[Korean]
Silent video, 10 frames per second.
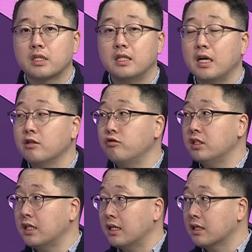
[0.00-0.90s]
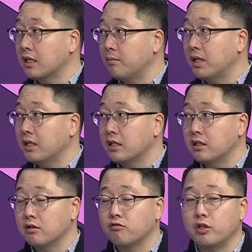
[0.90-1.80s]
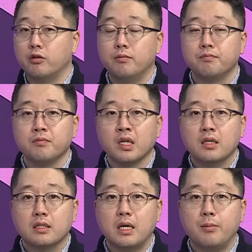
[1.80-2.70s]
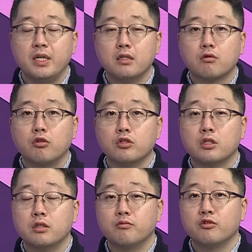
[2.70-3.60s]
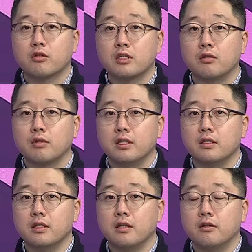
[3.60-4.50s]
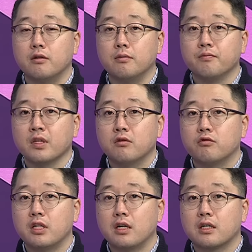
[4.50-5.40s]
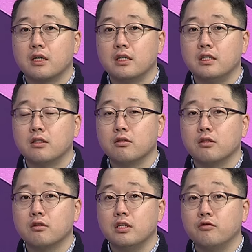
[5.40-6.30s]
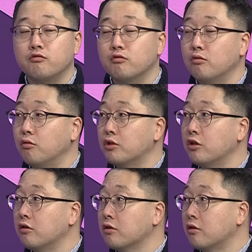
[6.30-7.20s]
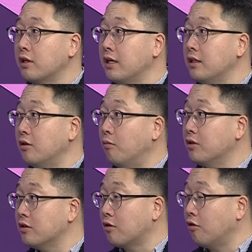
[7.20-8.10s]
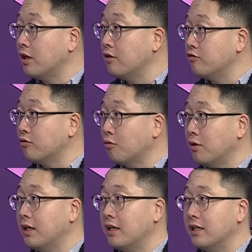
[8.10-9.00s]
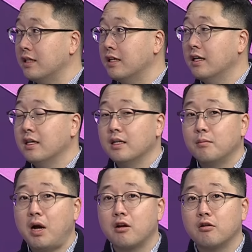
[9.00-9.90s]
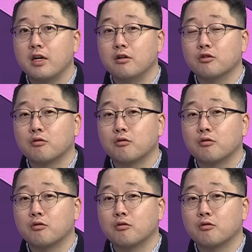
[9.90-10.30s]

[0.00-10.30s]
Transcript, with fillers: 기대할 수 있지 않을까라는 판단이 들고요. 음. 재미있는 퀀트 분석 자료가 있는데요. 우리나라가 2000년 이후 5천 거래일이 넘는 거래일수 동안 오. 8거래일 연속